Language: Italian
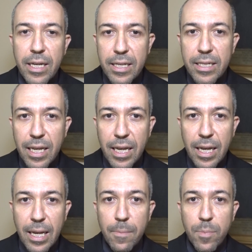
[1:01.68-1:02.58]

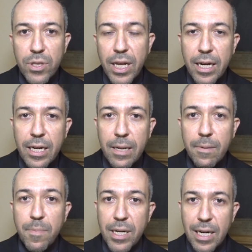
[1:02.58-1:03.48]
di
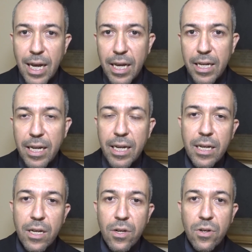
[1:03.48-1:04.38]
poter
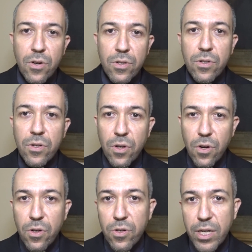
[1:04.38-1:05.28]
parlare con
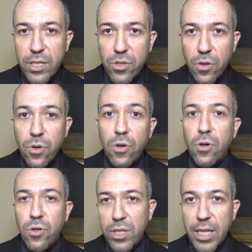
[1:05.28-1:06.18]
coloro che sono
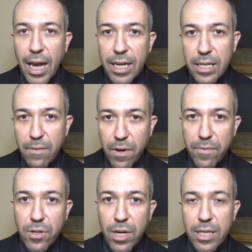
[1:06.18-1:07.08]
lontani, fra
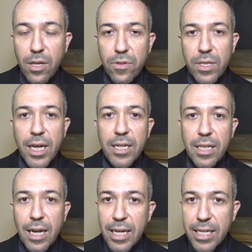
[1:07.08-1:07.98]
virgolette lontani
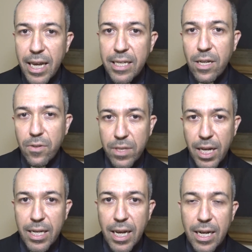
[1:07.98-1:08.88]
dalla Chiesa,
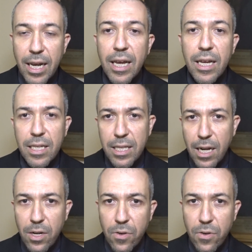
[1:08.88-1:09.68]
lontani anche dalla